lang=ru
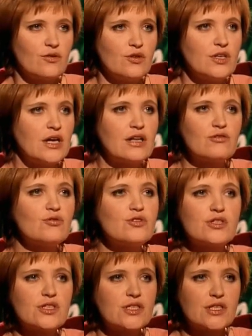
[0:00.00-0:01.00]
Он не
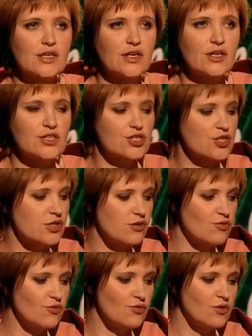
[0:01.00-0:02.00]
относится да. к
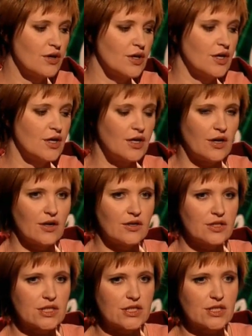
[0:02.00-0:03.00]
числу
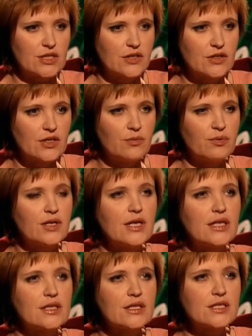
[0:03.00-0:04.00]
Э, так сказать,
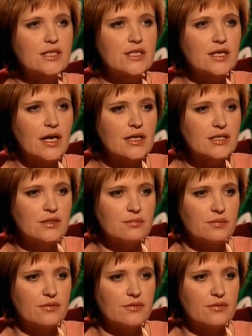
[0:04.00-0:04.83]
неприятных стереотипов.